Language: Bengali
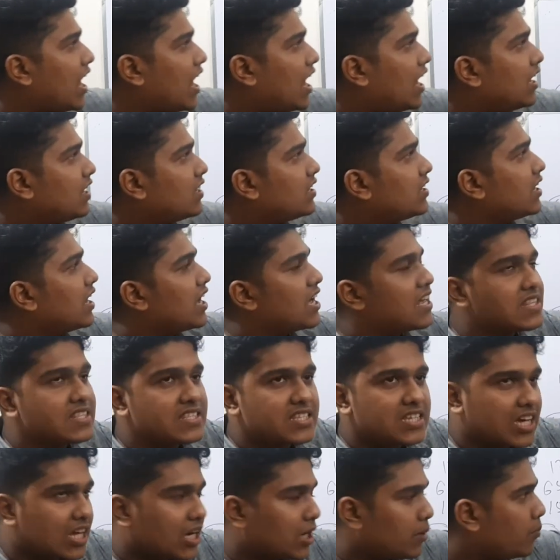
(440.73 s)
আট আর
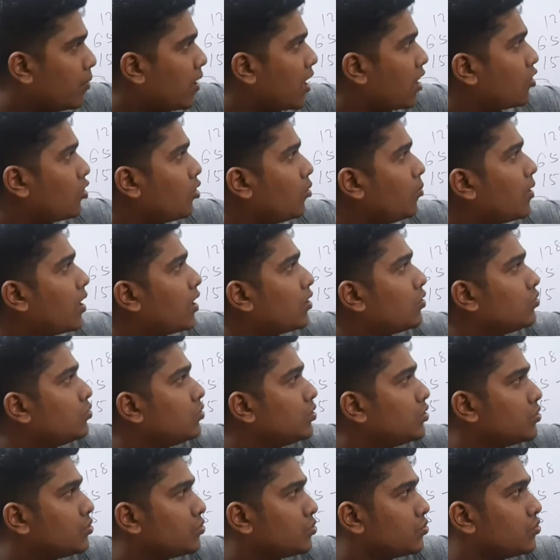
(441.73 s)
চারে বারো বারো
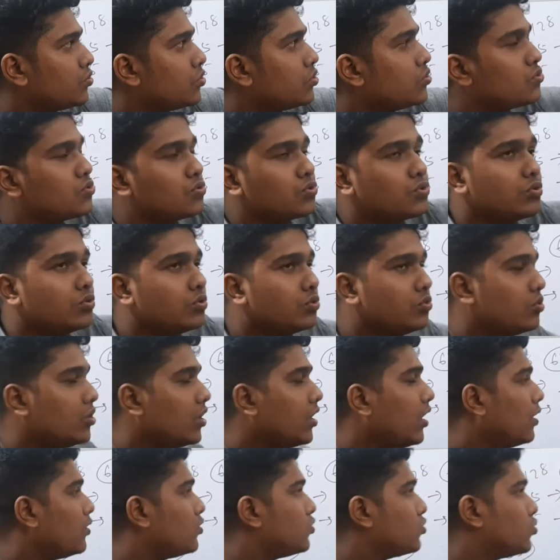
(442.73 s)
দুয়ে চোদ্দো চোদ্দো দুয়ে
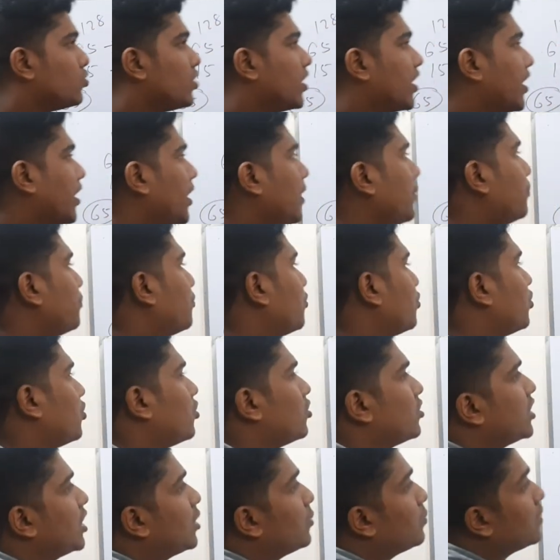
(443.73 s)
চোদ্দো একে পনেরো তার